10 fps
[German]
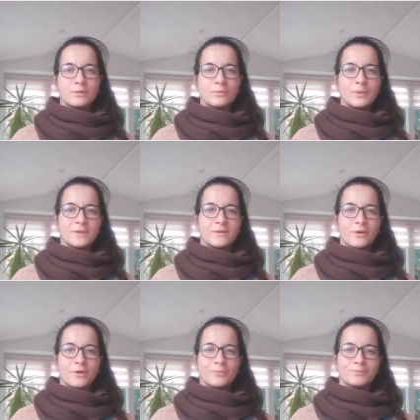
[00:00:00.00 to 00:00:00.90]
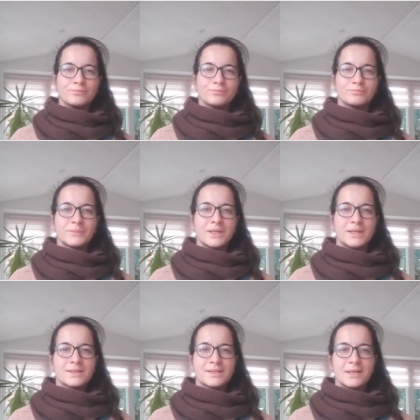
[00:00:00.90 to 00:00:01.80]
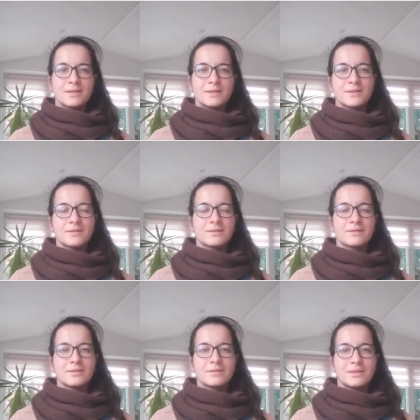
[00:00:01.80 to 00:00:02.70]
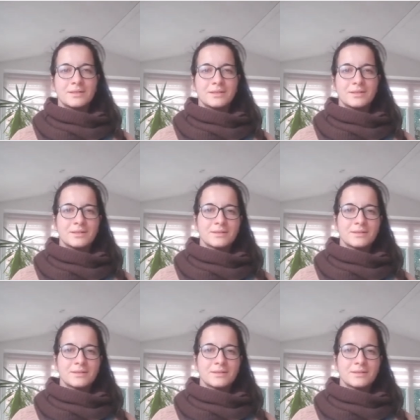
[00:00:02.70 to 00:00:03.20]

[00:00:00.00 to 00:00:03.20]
mit eurem Gesäß die